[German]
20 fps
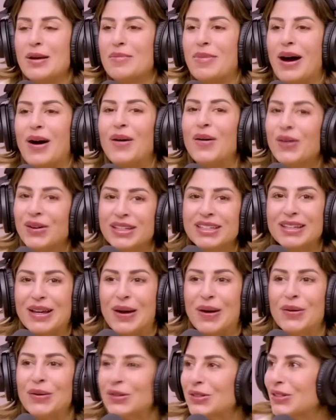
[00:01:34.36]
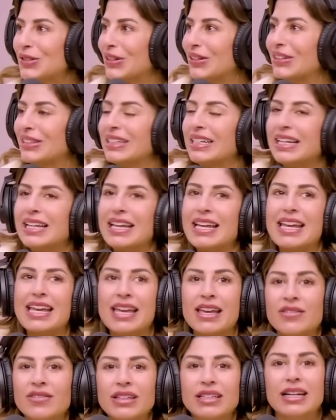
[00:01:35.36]
bei euch auch schon
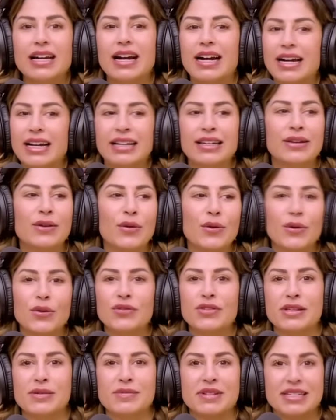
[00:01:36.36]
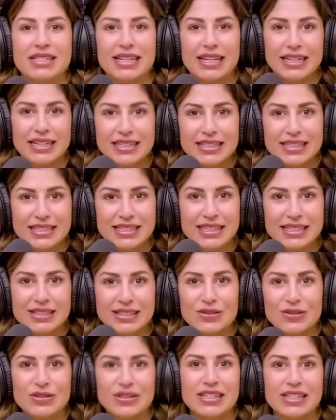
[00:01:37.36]
Ewigkeiten irgendwie im Gedächtnis
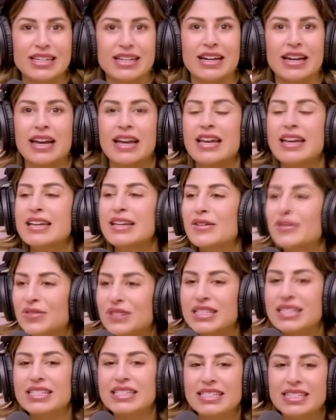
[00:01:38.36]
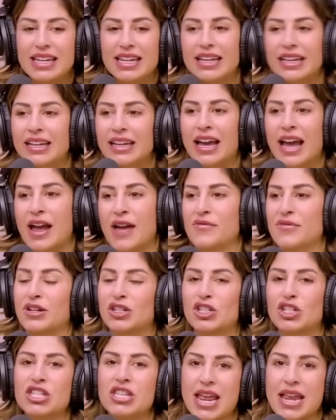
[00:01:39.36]
sitzt und ihr gewisse Dinge einfach
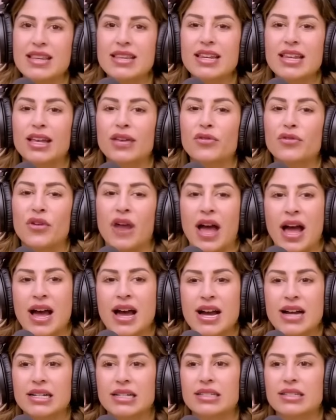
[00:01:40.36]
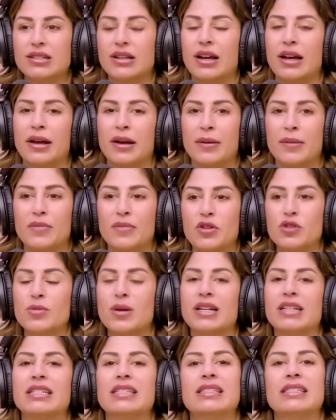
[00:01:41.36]
ständig fragt ähm,
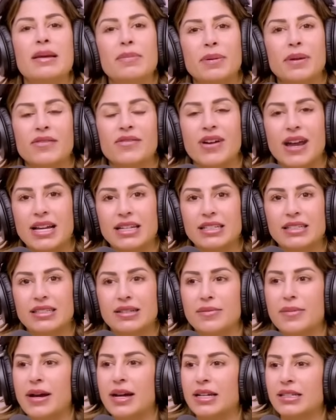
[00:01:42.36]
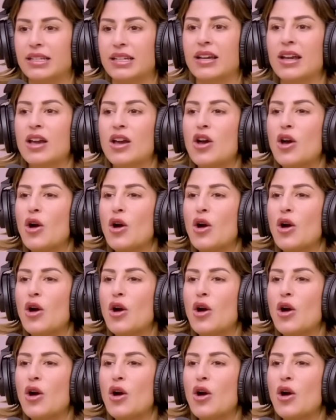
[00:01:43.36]
über eine sehr private Thematik.